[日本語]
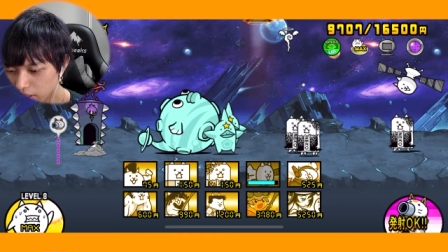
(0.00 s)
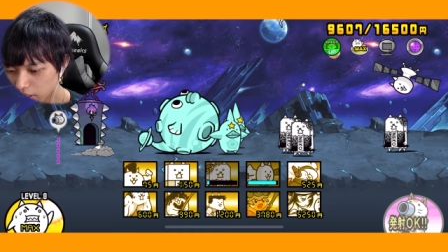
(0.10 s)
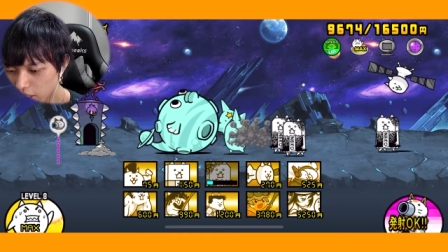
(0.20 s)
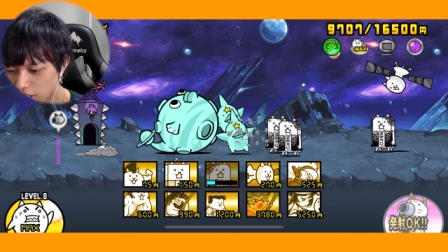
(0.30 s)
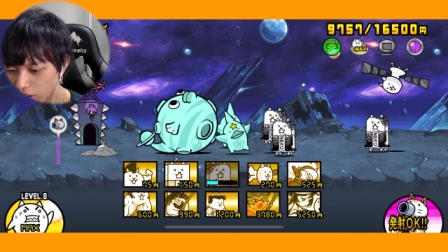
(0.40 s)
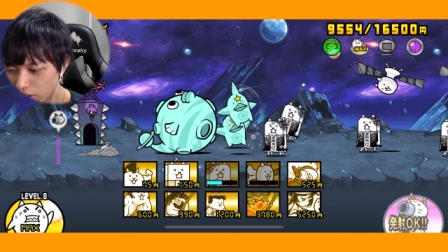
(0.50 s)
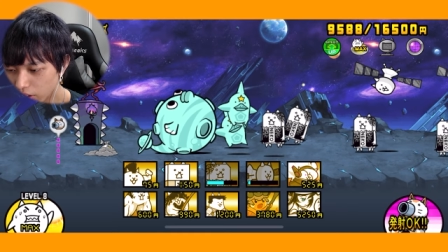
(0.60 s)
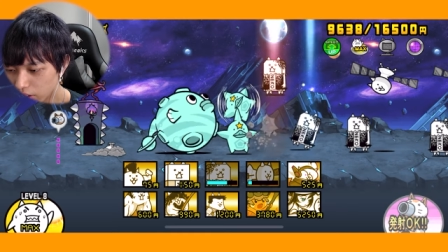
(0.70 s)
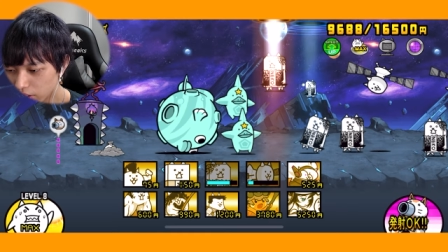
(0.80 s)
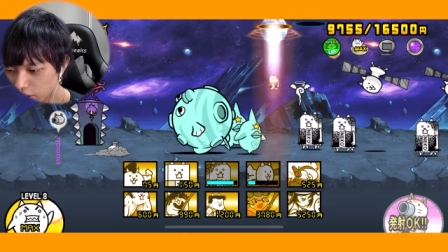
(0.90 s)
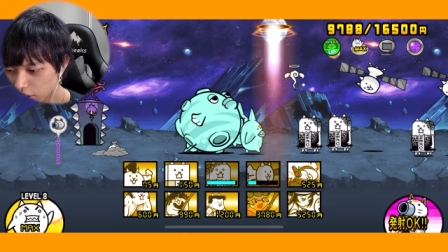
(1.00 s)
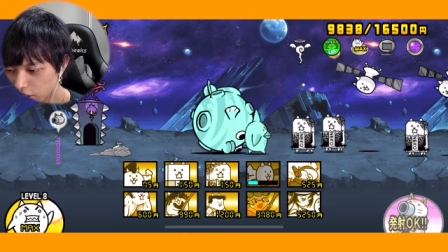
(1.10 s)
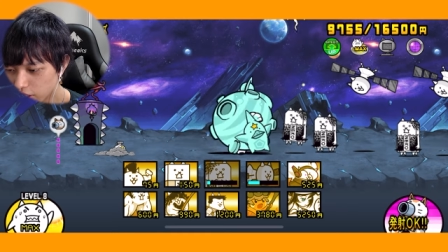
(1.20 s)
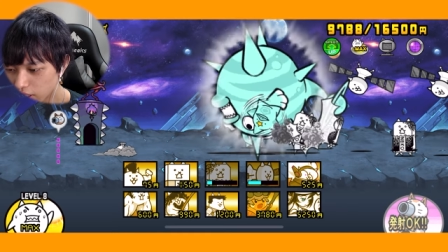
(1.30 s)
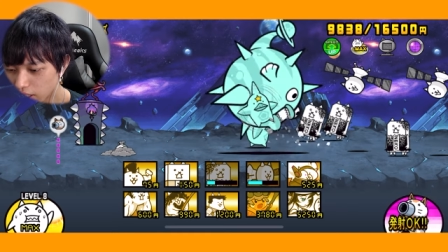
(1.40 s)
いや、いいよ。
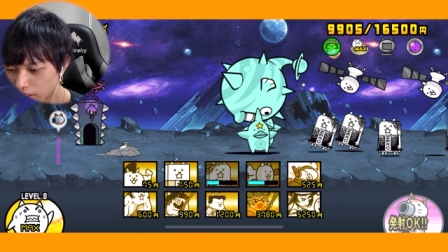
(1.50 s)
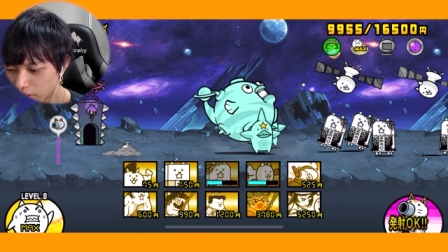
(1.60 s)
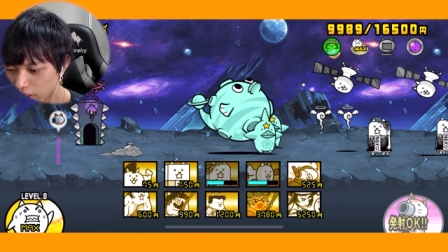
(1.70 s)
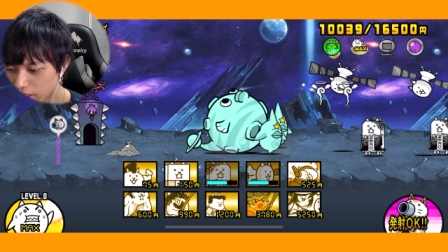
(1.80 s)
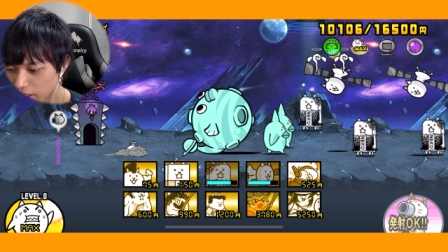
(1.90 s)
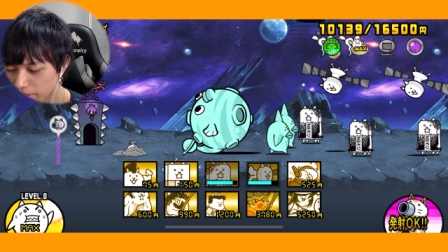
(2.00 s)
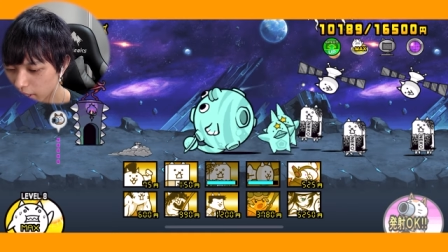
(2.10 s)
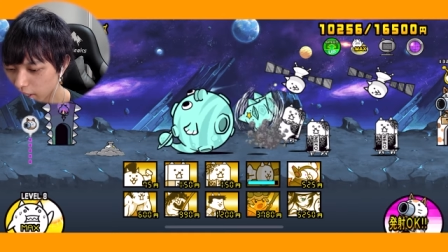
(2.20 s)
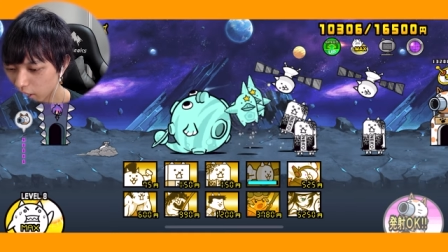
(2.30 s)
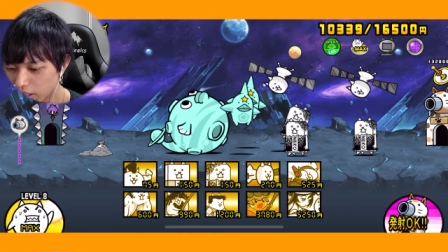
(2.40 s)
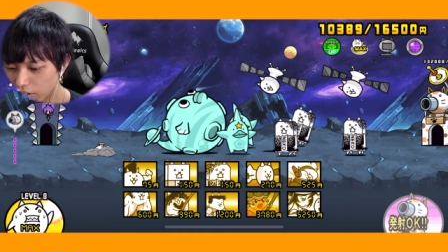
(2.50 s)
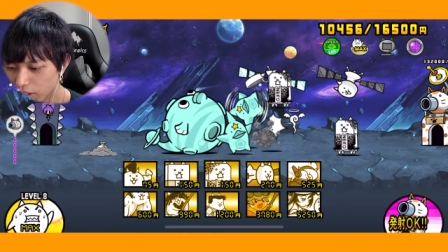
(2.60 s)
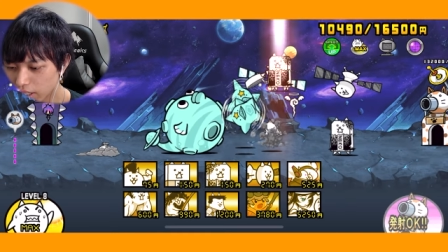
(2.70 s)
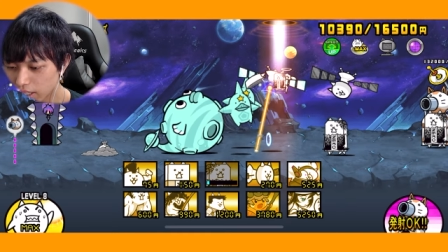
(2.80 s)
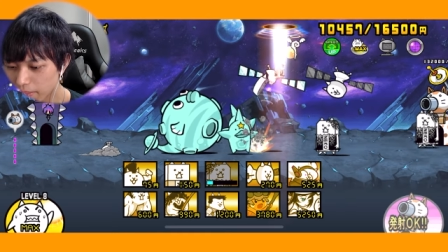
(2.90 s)
時間、お金貯めてる。お
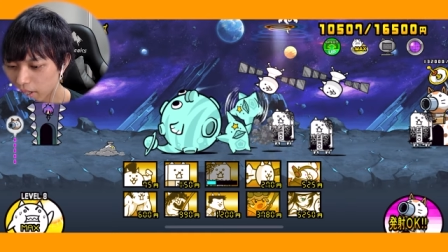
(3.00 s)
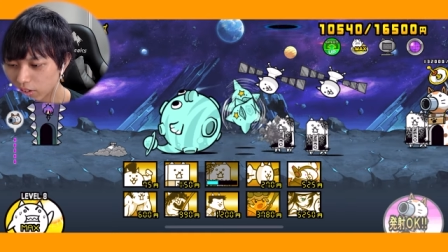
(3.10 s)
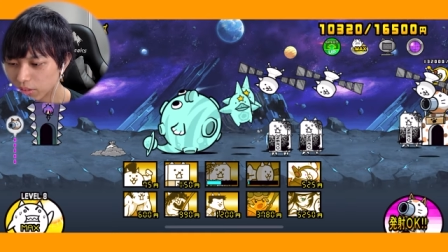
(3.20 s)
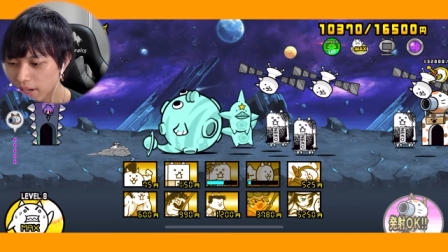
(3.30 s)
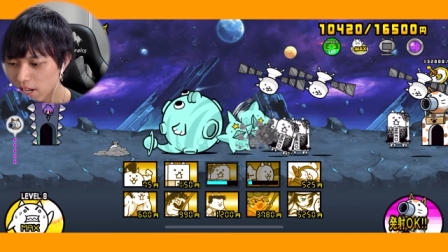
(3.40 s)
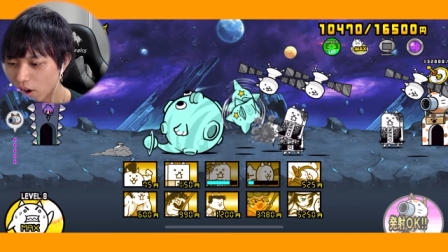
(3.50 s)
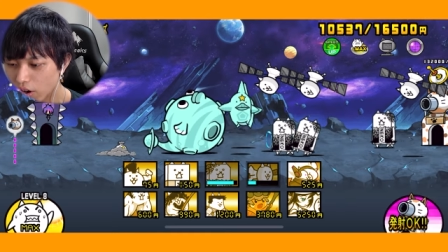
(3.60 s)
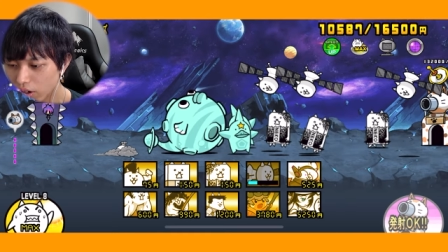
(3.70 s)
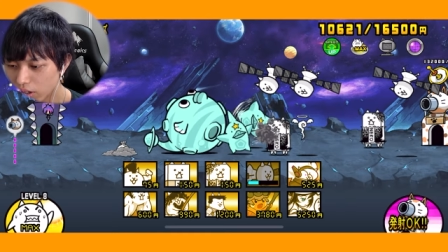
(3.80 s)
金貯めるのうまいよ。